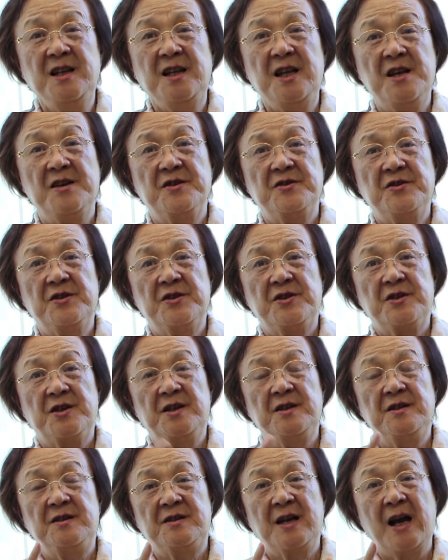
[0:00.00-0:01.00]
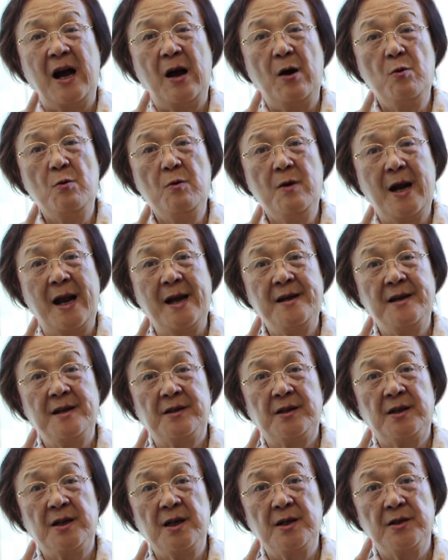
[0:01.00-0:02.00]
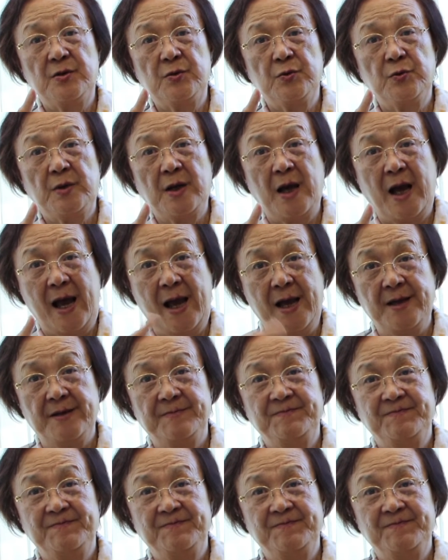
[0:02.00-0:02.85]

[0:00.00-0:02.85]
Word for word: 点是神超然的、特殊的爱，